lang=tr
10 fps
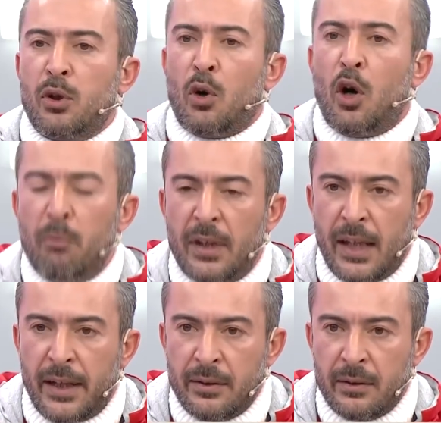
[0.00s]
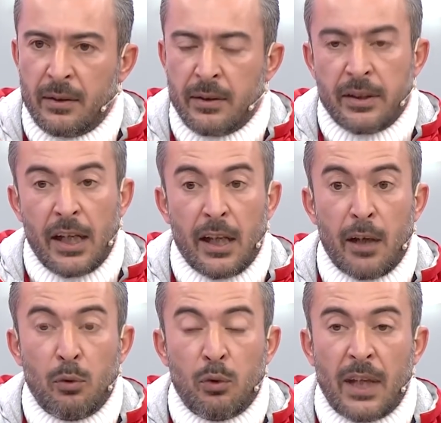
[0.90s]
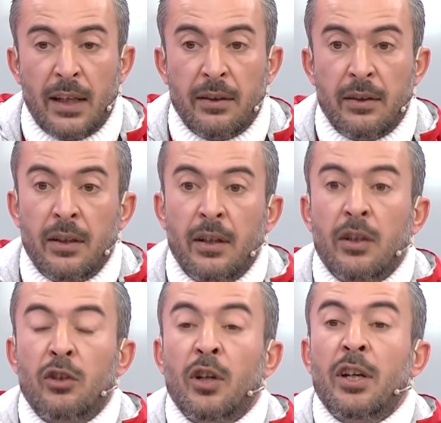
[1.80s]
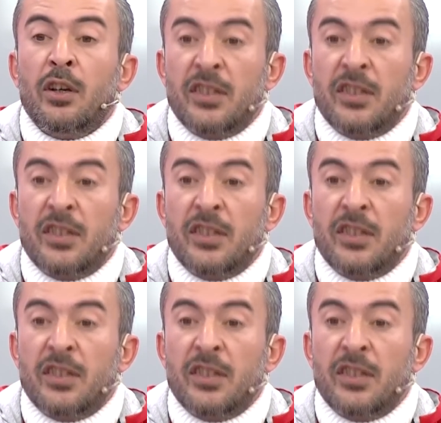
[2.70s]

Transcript: bugün 10 milyar. Gelirim güzel. E, sana maaş sormadım.